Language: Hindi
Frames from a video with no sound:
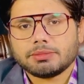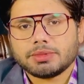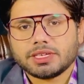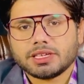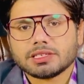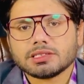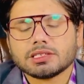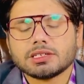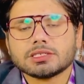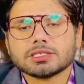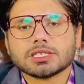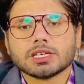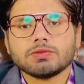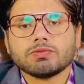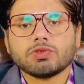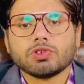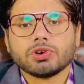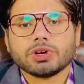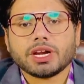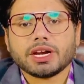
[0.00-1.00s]
BS नर्सिंग
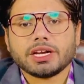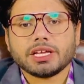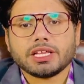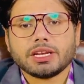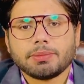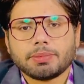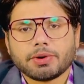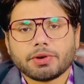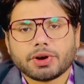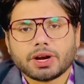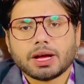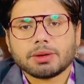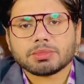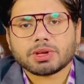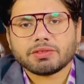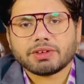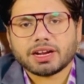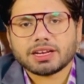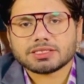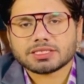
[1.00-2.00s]
फोर ईयर डिग्री प्रोग्राम के
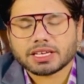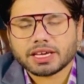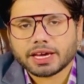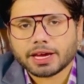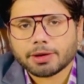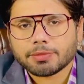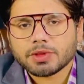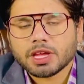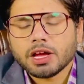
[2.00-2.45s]
हवाले से है